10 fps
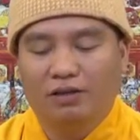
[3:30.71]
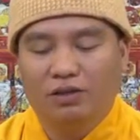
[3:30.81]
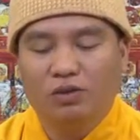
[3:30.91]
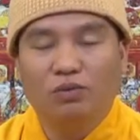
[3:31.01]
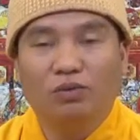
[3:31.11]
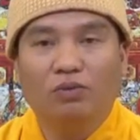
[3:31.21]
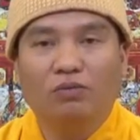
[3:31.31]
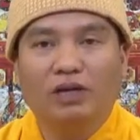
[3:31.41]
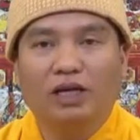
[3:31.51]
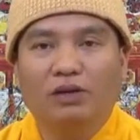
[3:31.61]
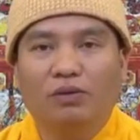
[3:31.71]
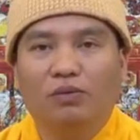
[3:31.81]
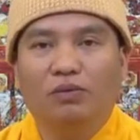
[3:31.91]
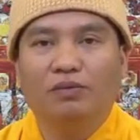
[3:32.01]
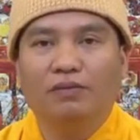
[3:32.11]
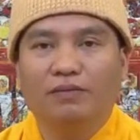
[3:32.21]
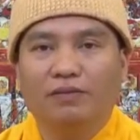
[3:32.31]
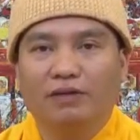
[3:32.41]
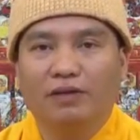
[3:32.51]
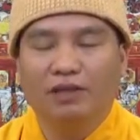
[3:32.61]
sung túc đầy đủ
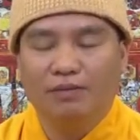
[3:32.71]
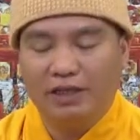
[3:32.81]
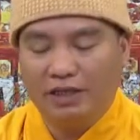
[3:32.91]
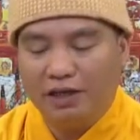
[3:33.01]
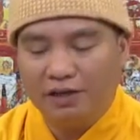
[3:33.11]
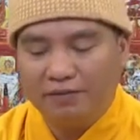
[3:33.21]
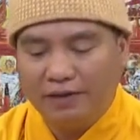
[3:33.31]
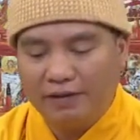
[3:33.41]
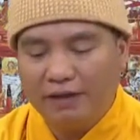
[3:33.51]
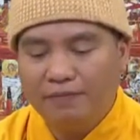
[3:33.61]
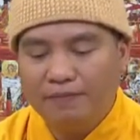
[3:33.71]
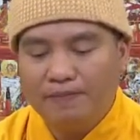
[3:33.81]
như bây giờ vân vân